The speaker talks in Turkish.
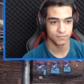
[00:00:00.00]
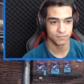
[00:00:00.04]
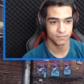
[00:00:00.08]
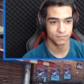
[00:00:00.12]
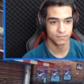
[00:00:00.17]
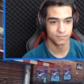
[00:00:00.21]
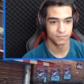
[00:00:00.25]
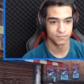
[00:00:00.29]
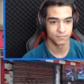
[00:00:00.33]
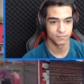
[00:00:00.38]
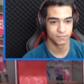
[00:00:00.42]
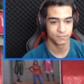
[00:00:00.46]

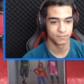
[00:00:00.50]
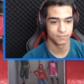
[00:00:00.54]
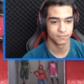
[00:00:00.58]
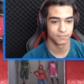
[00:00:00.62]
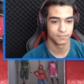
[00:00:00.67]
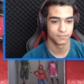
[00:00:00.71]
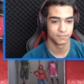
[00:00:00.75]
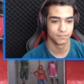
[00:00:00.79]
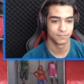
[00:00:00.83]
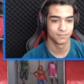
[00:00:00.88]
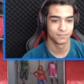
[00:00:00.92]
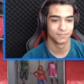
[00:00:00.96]
attım
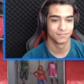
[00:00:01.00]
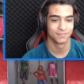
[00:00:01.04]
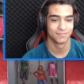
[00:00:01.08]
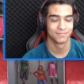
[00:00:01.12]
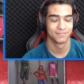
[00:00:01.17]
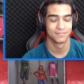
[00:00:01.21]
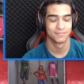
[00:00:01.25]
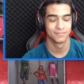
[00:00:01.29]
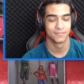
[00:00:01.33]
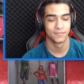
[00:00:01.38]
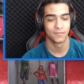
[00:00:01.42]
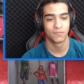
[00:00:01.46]
aynen.
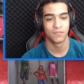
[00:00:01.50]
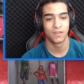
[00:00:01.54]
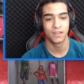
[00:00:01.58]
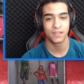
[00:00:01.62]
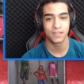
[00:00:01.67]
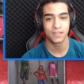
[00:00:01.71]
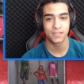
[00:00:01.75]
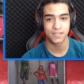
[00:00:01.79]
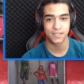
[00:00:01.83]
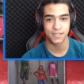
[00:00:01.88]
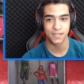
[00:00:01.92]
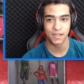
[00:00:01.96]
Valla
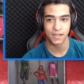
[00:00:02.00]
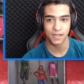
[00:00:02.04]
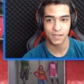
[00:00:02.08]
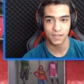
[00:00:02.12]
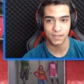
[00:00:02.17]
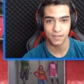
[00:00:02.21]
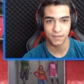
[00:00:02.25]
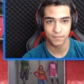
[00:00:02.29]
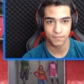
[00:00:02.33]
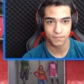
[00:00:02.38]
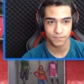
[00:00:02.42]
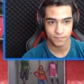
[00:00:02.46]
silah
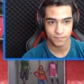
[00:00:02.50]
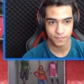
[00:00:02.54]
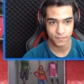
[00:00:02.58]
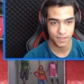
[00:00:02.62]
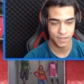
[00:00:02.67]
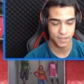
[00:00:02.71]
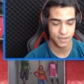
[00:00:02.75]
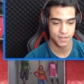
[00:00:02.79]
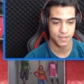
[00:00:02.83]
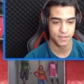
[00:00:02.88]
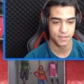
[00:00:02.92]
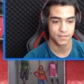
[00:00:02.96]

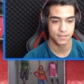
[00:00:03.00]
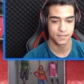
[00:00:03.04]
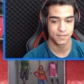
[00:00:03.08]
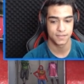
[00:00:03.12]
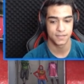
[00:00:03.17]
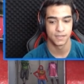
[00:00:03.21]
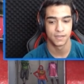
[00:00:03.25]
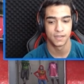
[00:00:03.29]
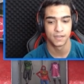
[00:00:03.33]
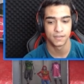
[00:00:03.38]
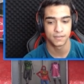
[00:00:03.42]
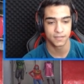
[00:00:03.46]
aynen
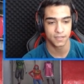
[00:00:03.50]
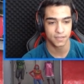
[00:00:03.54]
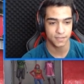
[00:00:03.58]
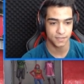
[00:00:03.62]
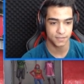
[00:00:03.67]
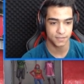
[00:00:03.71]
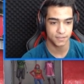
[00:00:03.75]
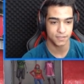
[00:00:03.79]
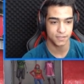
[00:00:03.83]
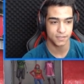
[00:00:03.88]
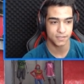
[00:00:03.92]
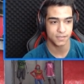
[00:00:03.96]
silah tek
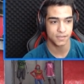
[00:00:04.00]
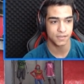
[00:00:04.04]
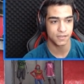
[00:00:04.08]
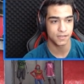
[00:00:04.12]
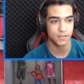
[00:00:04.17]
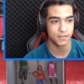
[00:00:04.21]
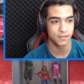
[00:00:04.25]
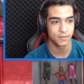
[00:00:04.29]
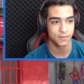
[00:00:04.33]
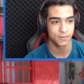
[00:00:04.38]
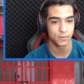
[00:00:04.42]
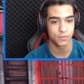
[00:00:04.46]
atarsa
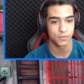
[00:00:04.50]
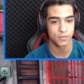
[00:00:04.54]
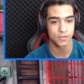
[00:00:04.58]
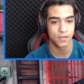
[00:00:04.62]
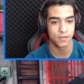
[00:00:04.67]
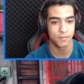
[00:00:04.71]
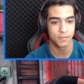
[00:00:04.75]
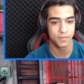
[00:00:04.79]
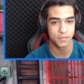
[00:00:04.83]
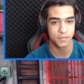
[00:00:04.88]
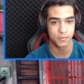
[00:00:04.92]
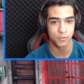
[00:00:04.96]
o
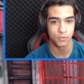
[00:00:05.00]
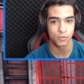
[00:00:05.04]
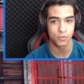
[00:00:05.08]
zaman biz bunu